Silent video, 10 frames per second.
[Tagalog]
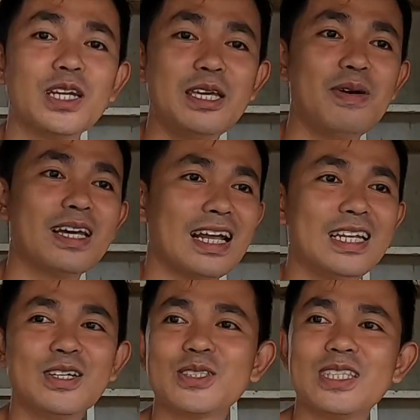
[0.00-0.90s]
yung liver.
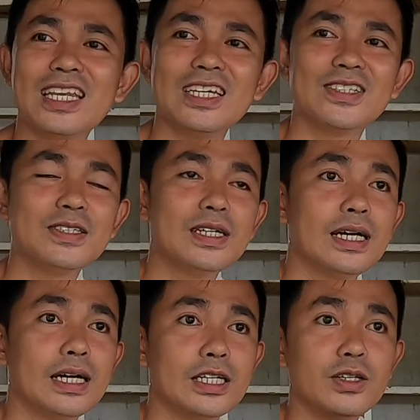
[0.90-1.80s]
Ang likot nila, yo.
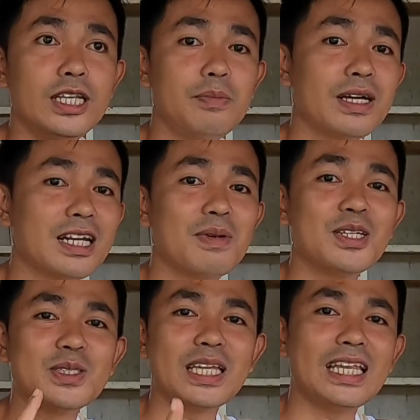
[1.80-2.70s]
Yung liver
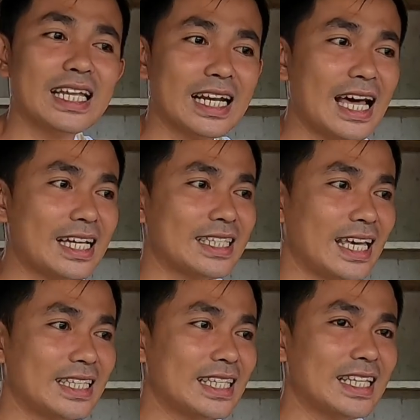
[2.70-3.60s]
naman yung tinira
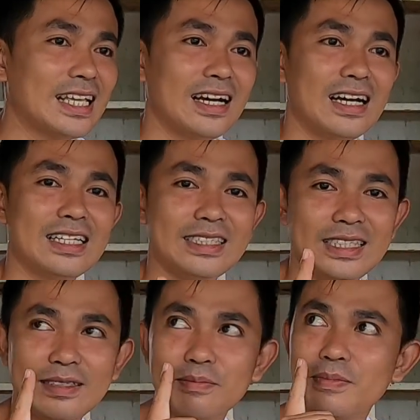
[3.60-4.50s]
natin. At,
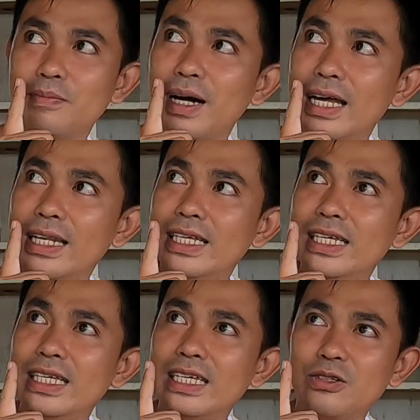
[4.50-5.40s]
uh,
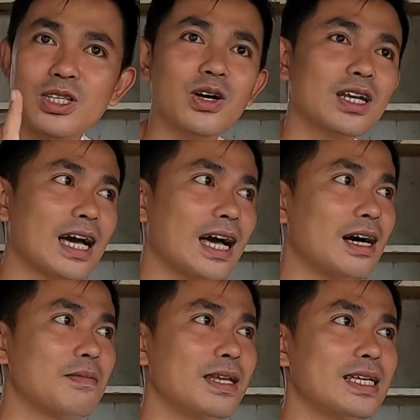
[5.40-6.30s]
bali, kung di ako
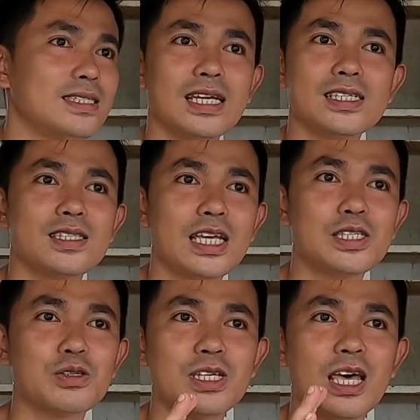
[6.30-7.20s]
nagkakamali, 6
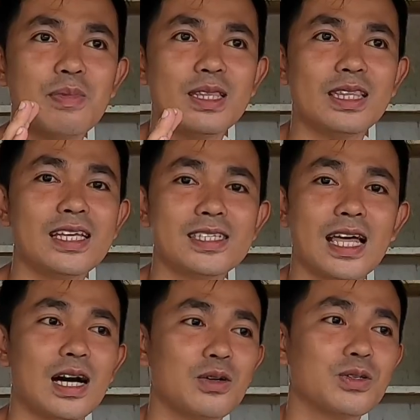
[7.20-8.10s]
days to 7 days
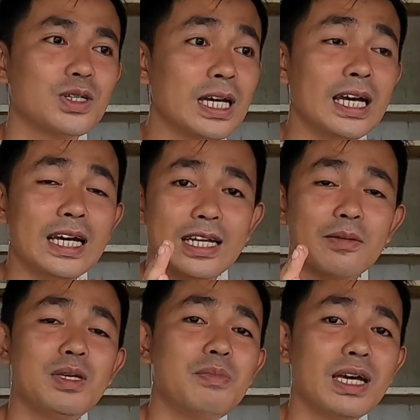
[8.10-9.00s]
na akong
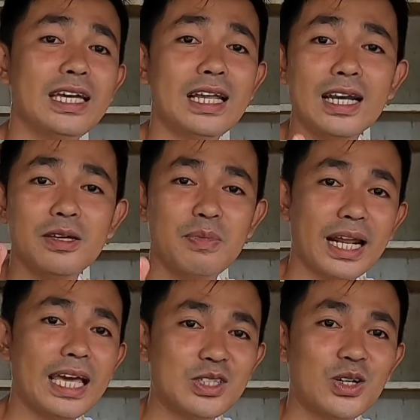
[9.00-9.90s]
nagbibigay ng
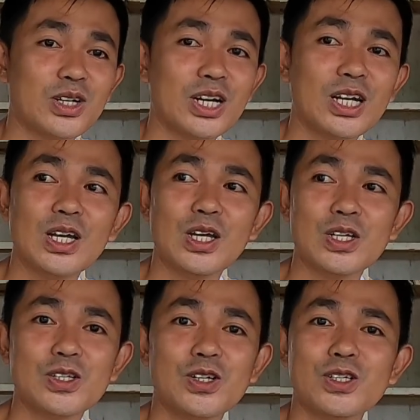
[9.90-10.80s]
liberator.
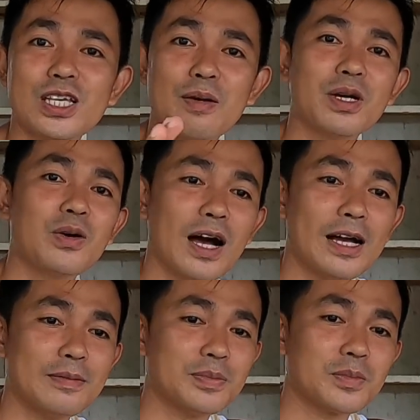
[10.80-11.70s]
So, sabi ko
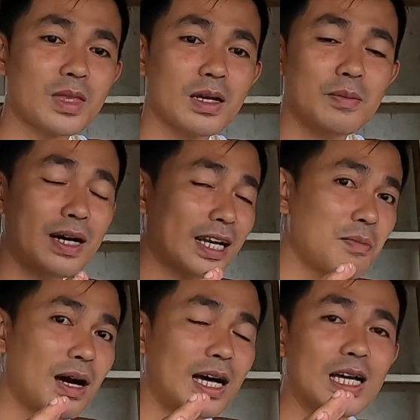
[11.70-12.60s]
nga,
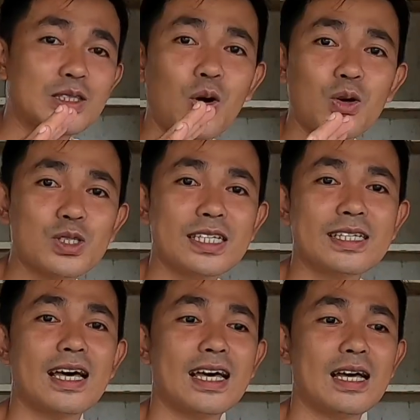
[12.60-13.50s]
para yung mga
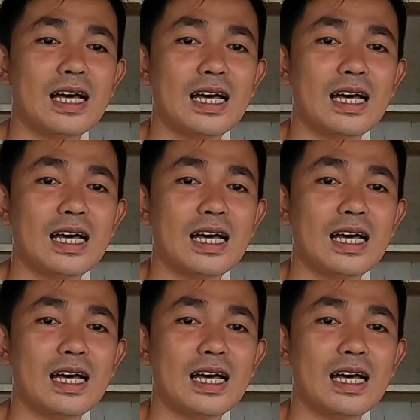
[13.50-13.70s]
toxin na